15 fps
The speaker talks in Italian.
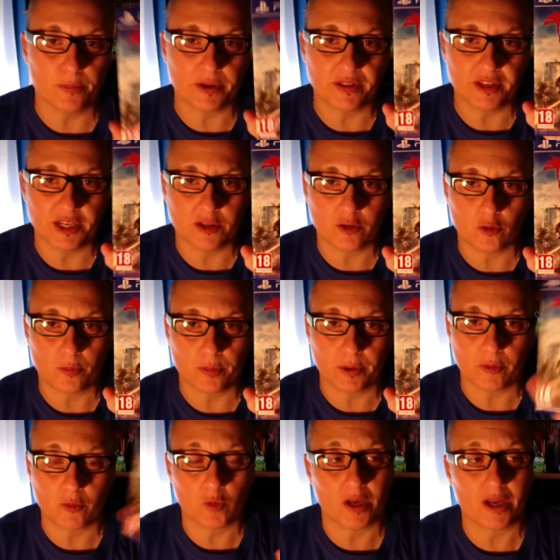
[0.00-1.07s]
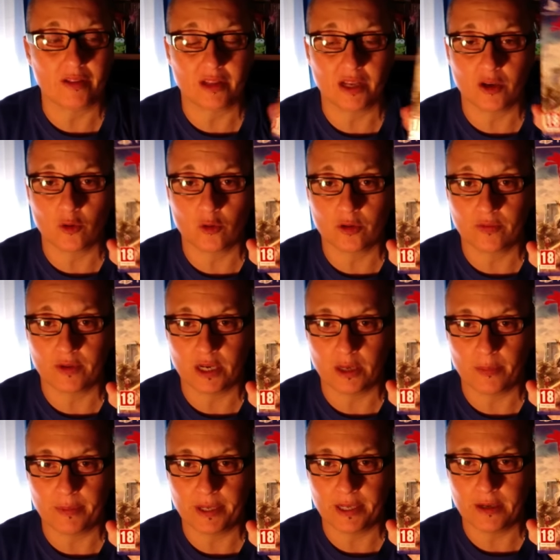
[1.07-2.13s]
prendetelo per 40 euro ne vale
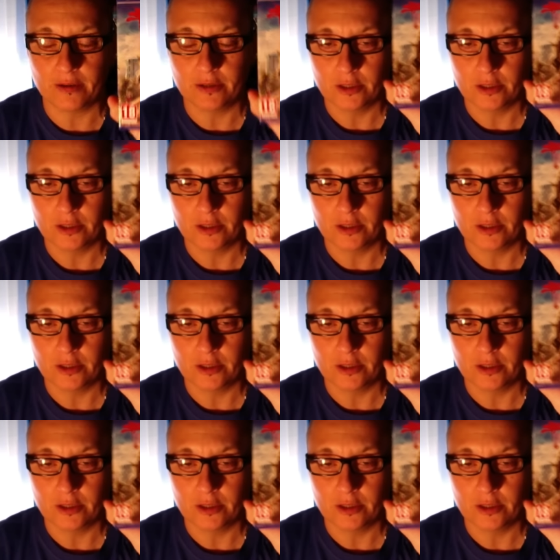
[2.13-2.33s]
la pena.